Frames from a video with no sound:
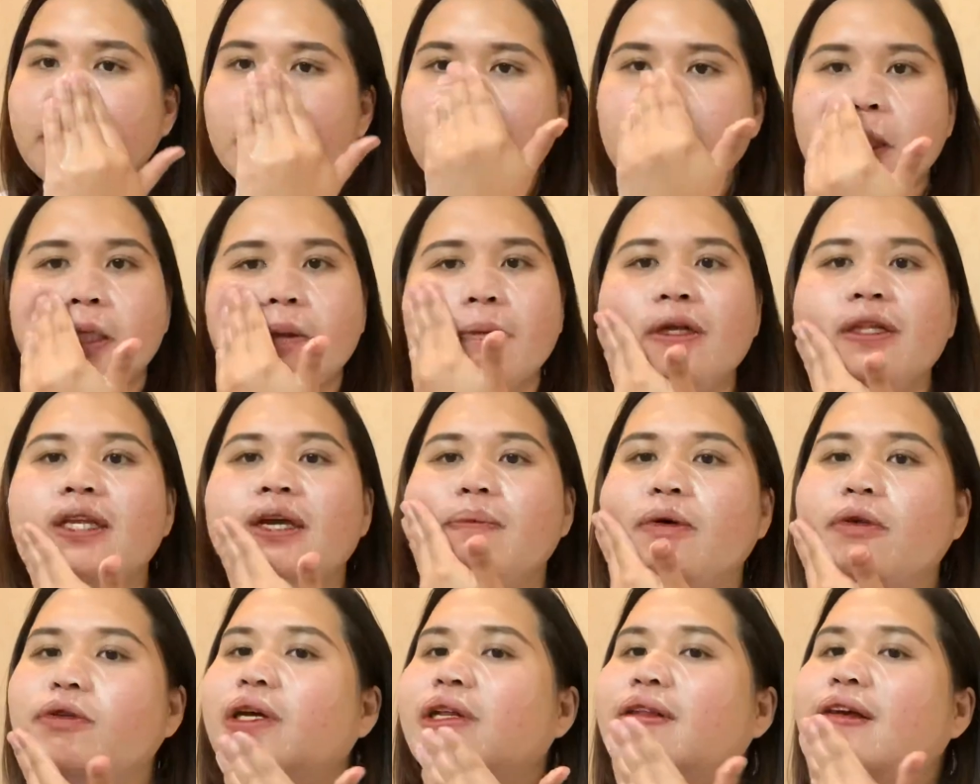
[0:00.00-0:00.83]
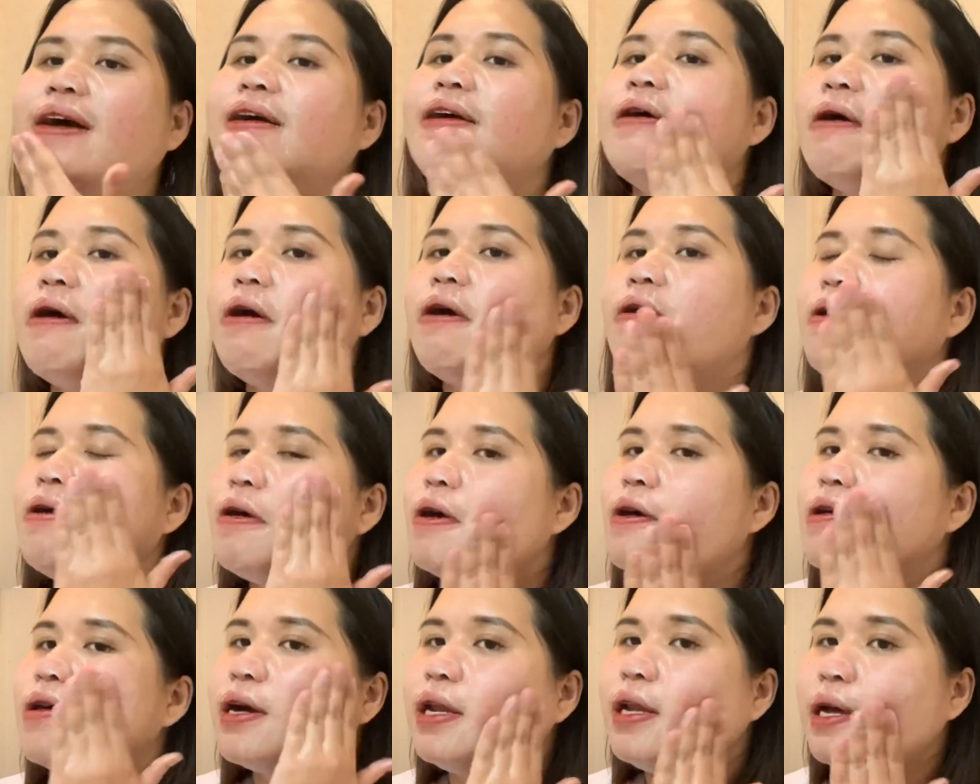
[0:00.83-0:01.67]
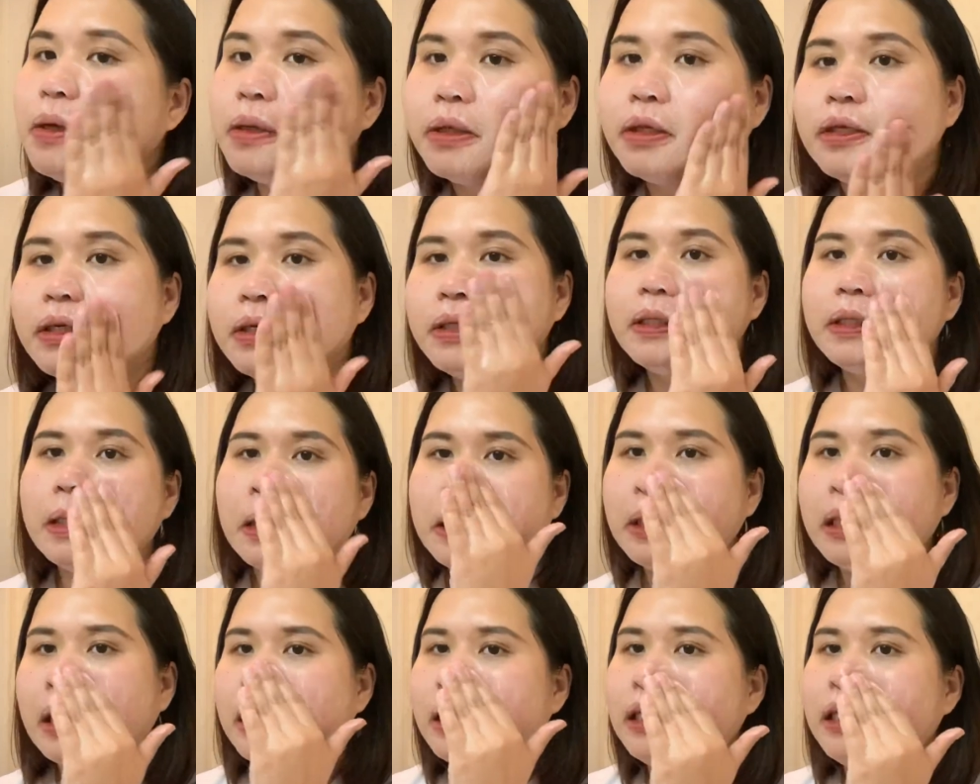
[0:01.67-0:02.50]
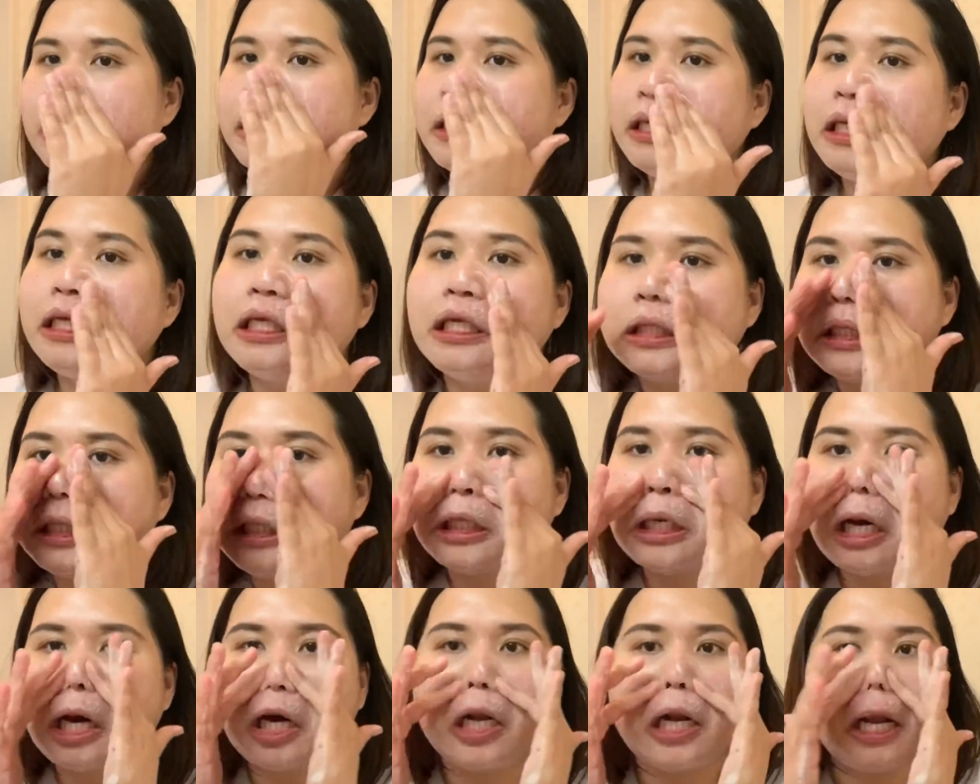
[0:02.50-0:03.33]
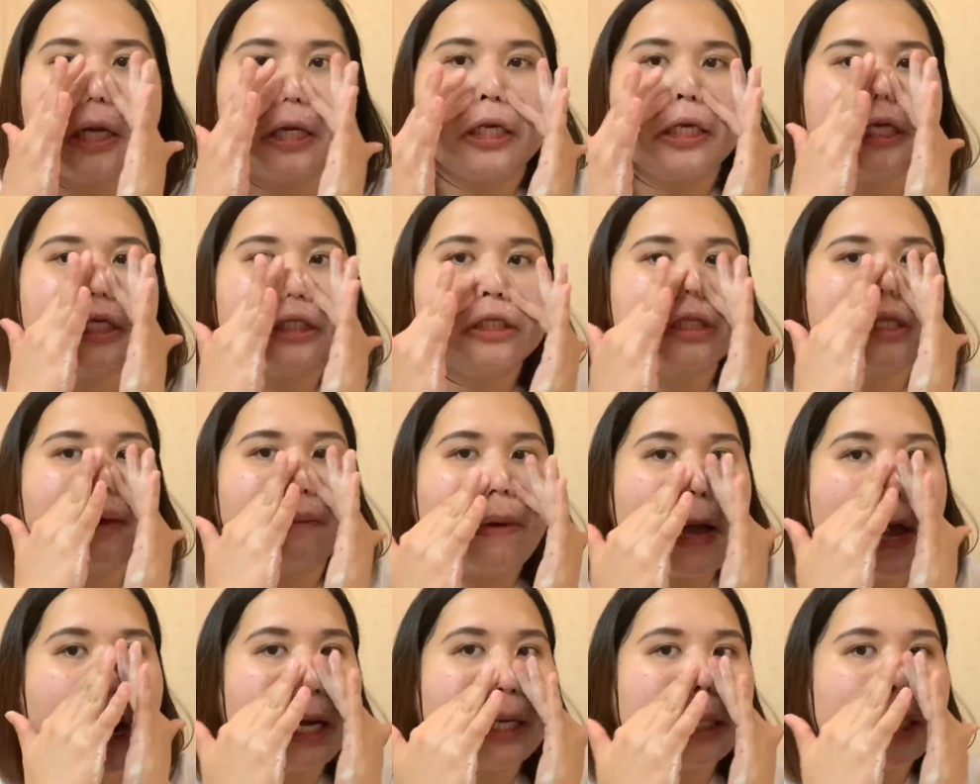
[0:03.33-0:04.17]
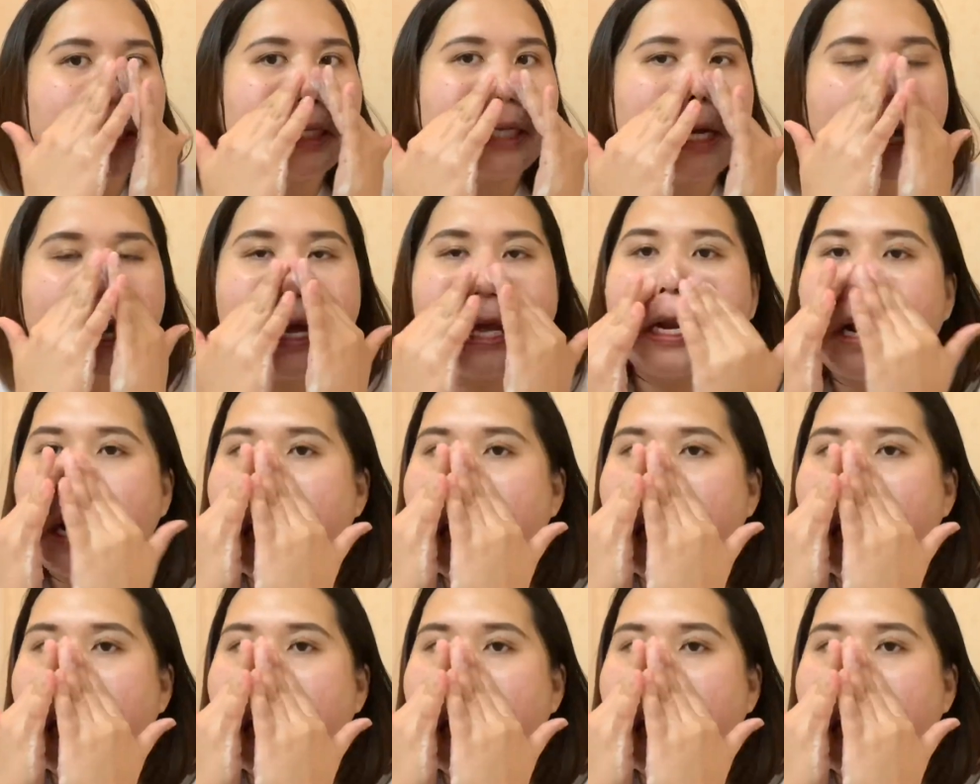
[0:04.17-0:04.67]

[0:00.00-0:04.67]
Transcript: Diba, ang dami kong dada. Wala naman, ganyan, ganyan. Linis-linis dito, wala na dito sa part, ganyan.